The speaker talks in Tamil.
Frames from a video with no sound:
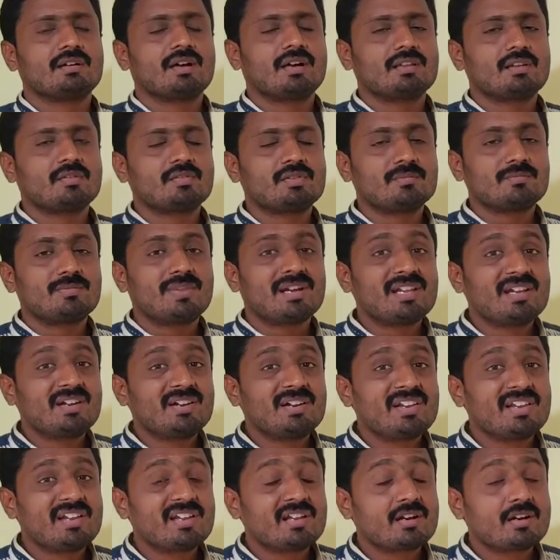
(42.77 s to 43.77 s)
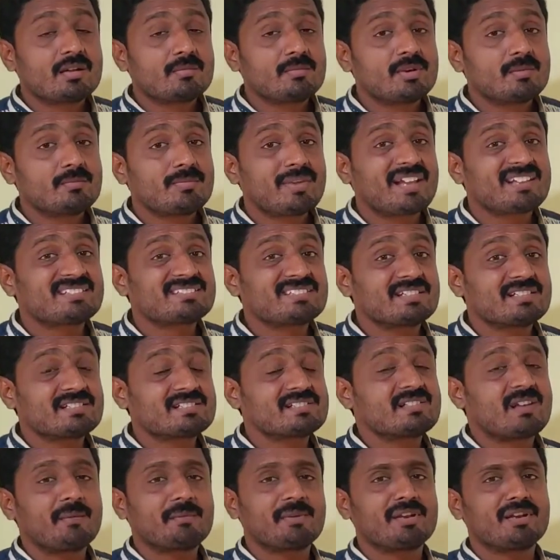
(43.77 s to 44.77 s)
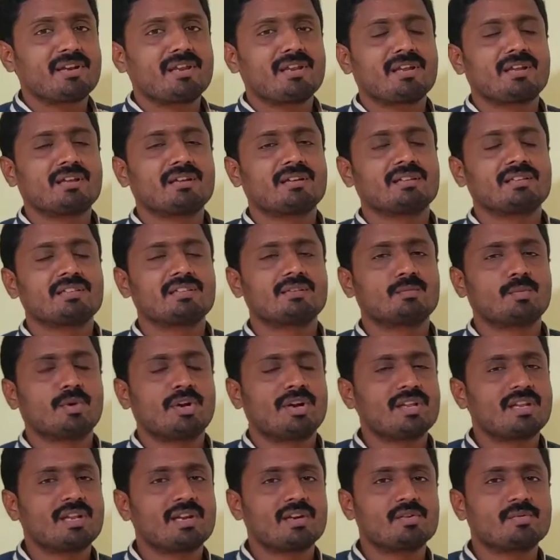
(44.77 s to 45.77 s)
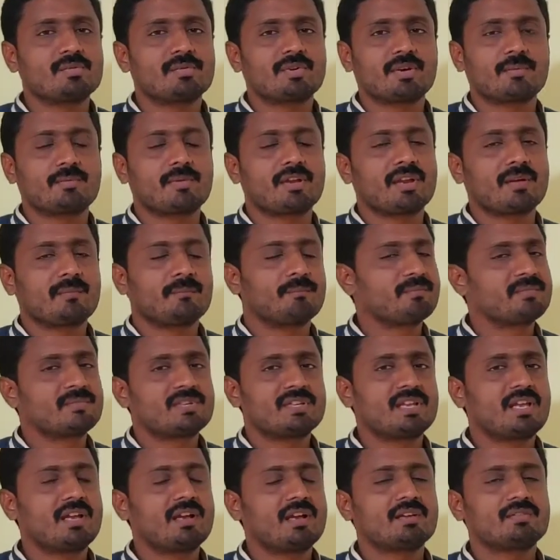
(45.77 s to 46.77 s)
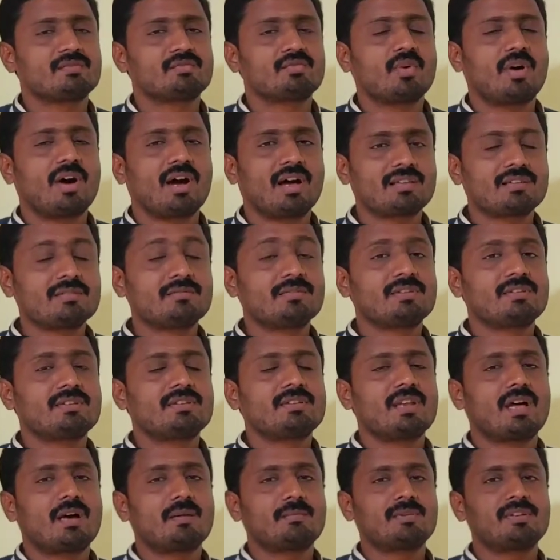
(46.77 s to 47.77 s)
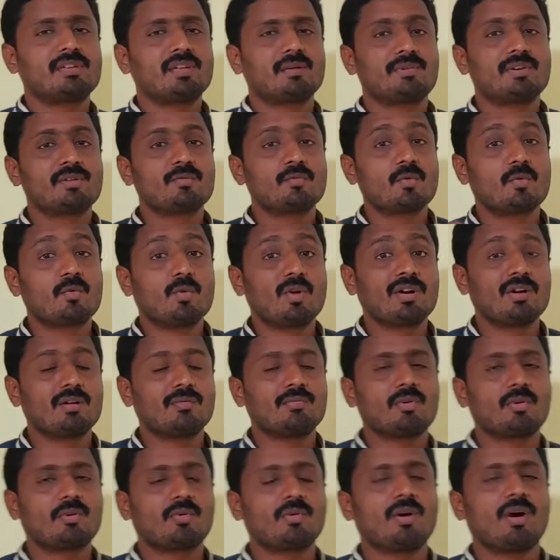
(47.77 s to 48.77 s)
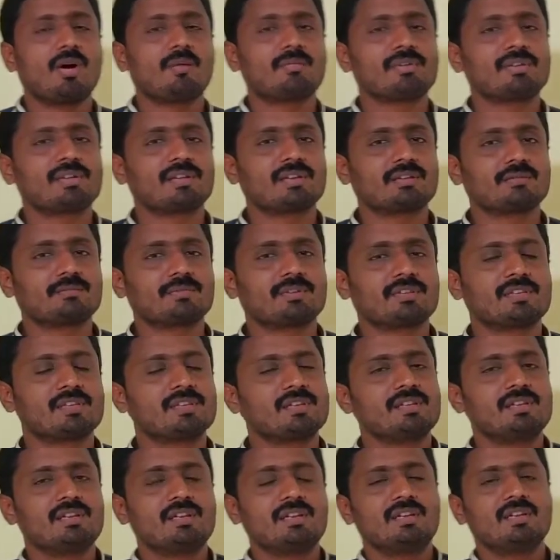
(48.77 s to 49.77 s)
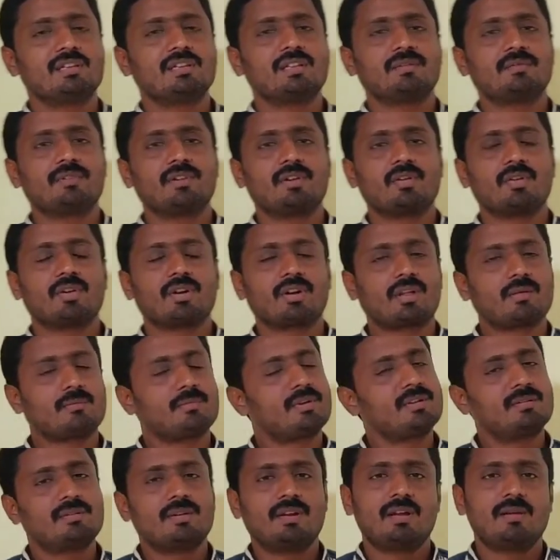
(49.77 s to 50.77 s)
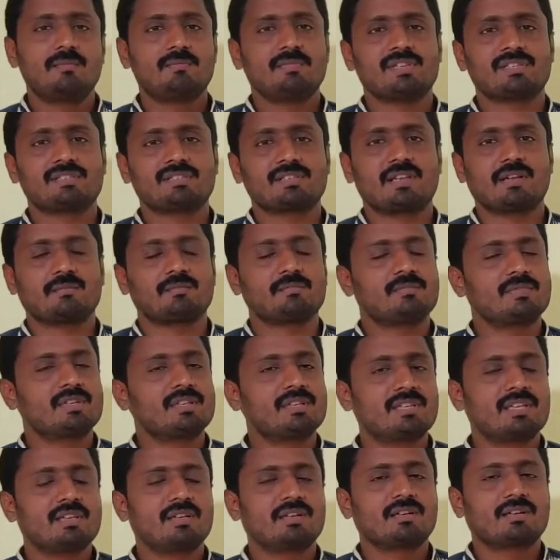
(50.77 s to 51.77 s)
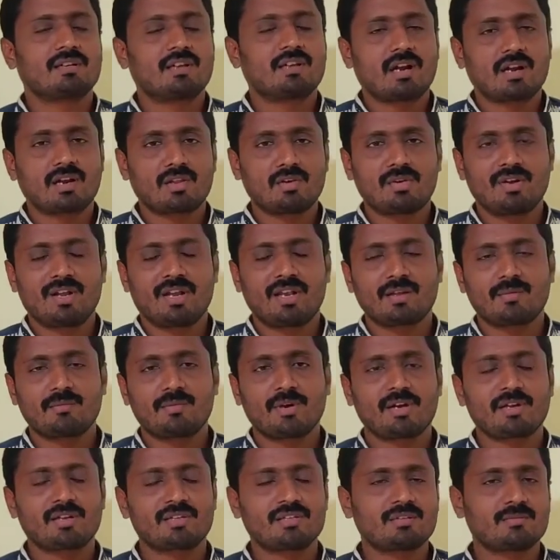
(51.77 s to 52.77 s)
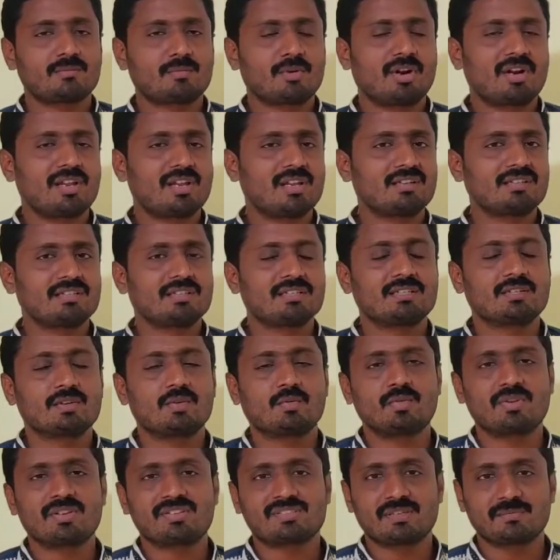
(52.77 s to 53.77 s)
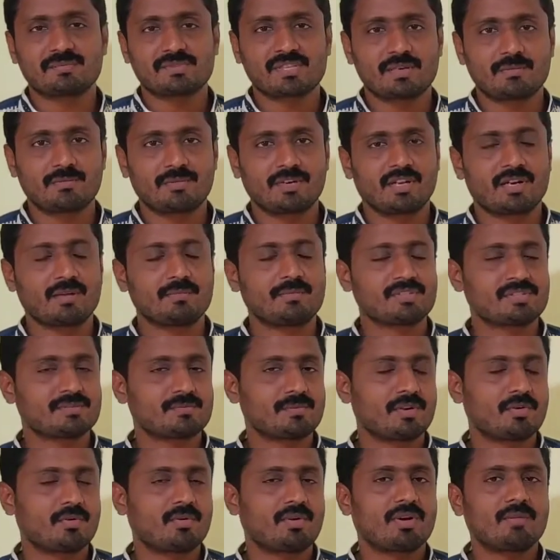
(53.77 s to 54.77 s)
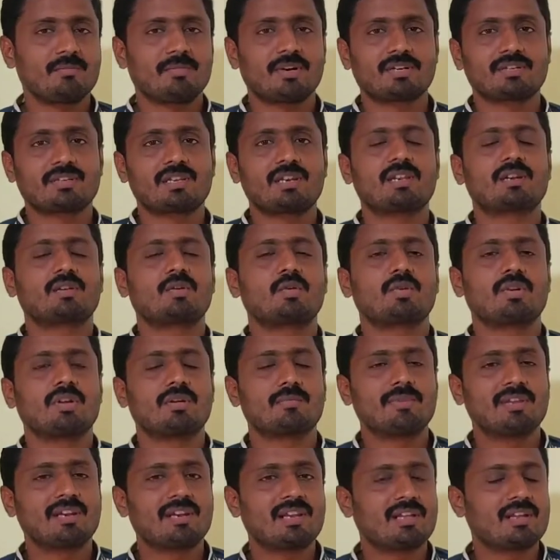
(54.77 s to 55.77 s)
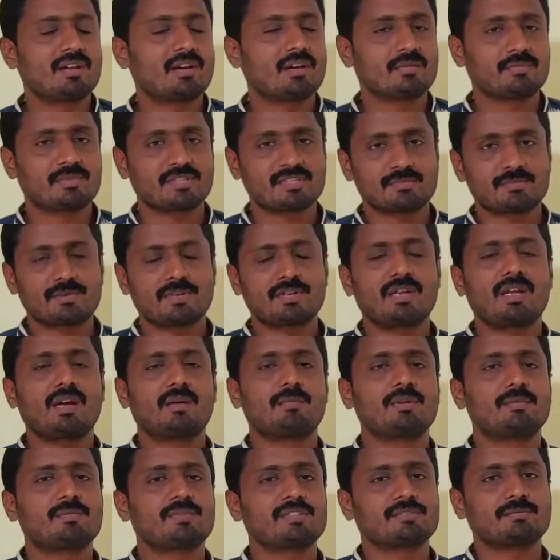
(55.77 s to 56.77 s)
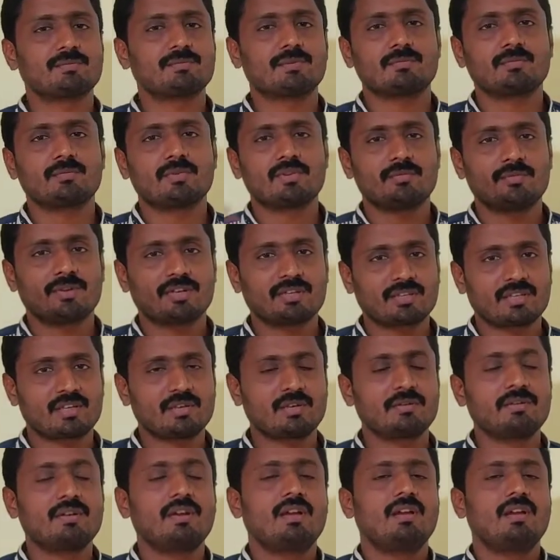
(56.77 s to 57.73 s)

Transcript: அதாவது பயோடிகிரேடபிள் பிளாஸ்டிக்ஸ் அப்படின்னு நீங்கள் இதுக்கு முன்னாடி கேள்விப்பட்டிருப்பீங்க இல்லையா ஸோ அதை வந்து நாம் எப்படி உருவாக்க போகிறோம் அப்படிங்கிறத பற்றி இந்த வீடியோவில் நாம் பேசலாம் இந்த காணொலி நீங்கள் பார்க்குறதுக்கு முன்னாடி கீழே இருக்கக்கூடிய சப்ஸ்கிரைப் பட்டனை ப்ரெஸ் பண்ணிக்கோங்க பக்கத்தில் இருக்கக்கூடிய பெல் ஐக்கானை ப்ரெஸ் பண்ணுங்கள் அப்படி ப்ரெஸ் பண்ணும்போது பக்கத்தில்